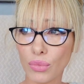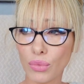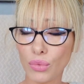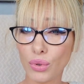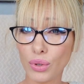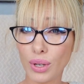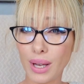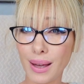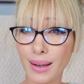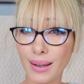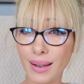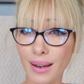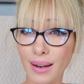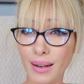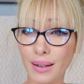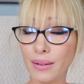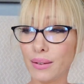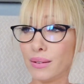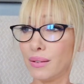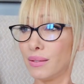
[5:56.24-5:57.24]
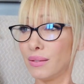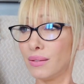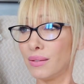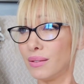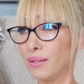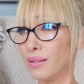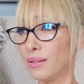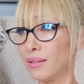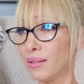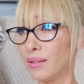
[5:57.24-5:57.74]
Le gars a calé.
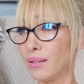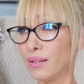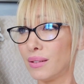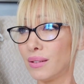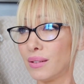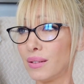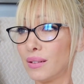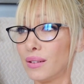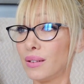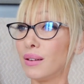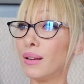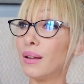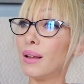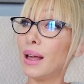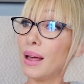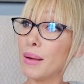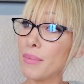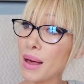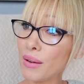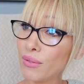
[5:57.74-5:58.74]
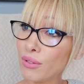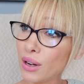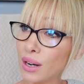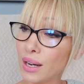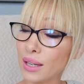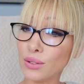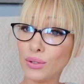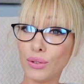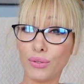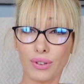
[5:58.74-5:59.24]
Eh ben
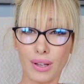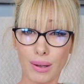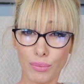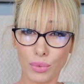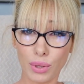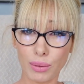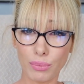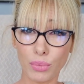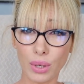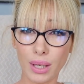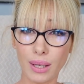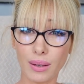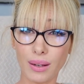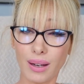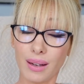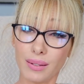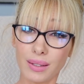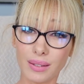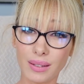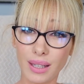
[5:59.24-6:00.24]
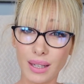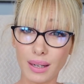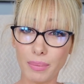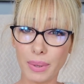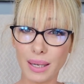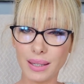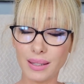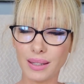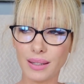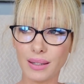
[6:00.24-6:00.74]
voilà, tu feras moins de bruit. Alors, ah il
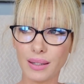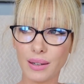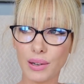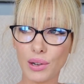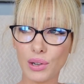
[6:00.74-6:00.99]
est parti.